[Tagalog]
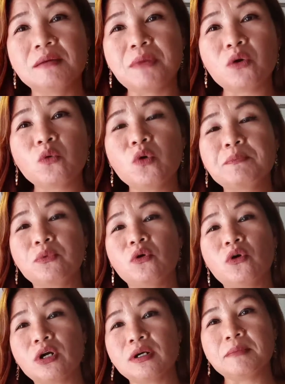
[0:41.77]
makuha po
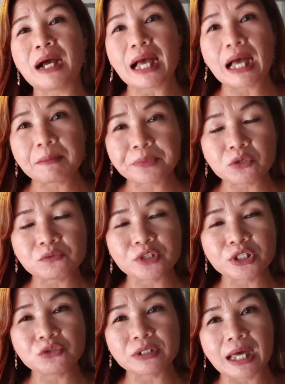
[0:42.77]
or makapi yung
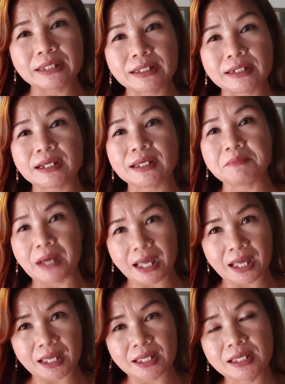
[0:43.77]
video natin ng
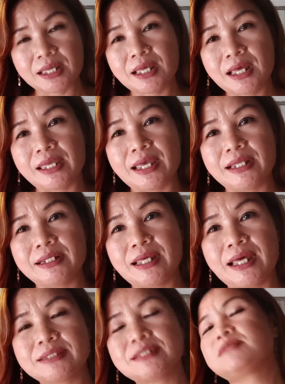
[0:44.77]
iba. Ayan.
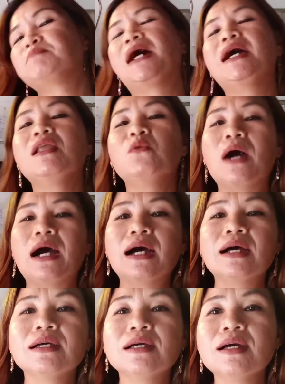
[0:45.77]
At
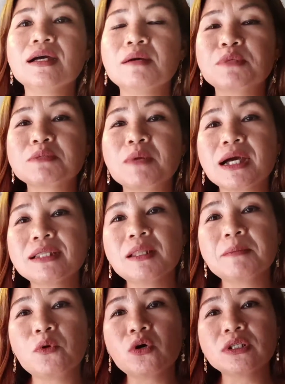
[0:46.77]
pangalawa, mas
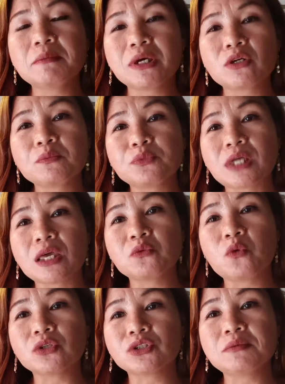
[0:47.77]
maganda po na meron po
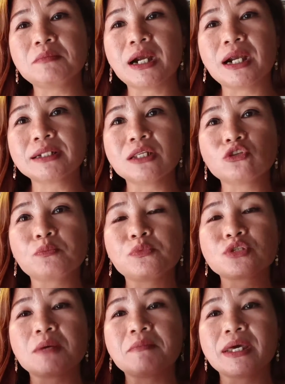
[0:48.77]
tayong watermark dito
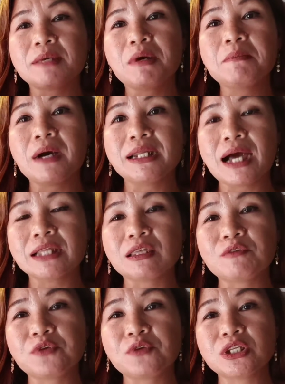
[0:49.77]
po sa may baba ng
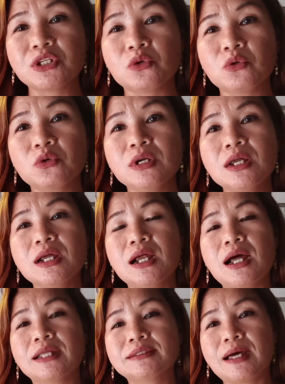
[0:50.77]
ating video.
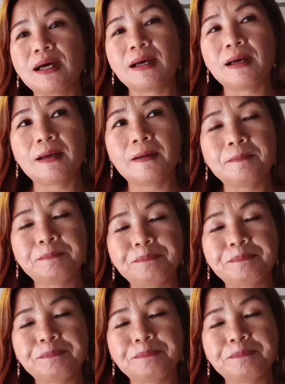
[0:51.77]
At uh,